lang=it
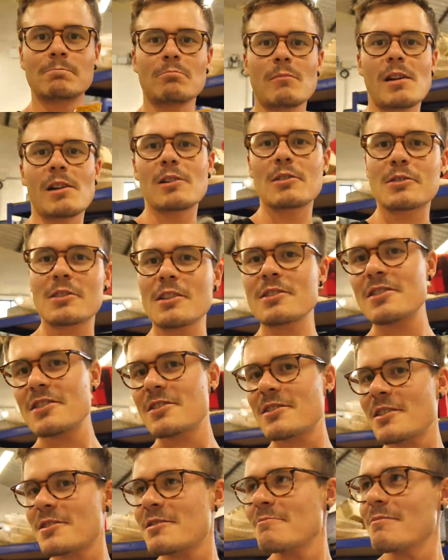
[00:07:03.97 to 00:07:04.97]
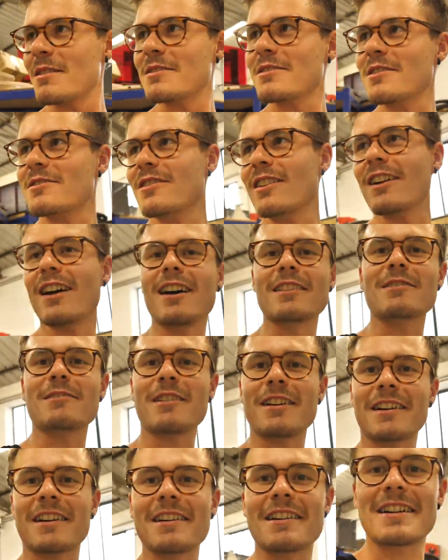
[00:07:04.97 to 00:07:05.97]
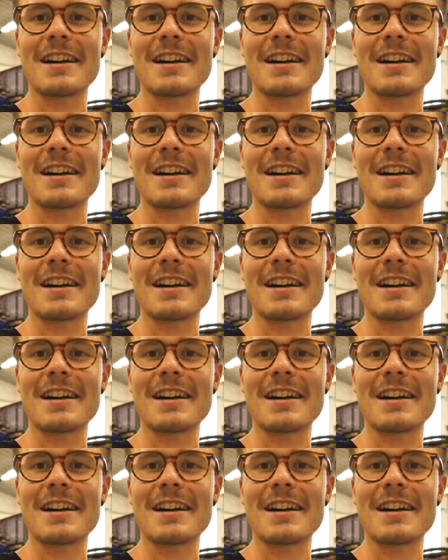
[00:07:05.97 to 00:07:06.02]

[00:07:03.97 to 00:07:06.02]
E lo stagista si mangia il gelato, anche il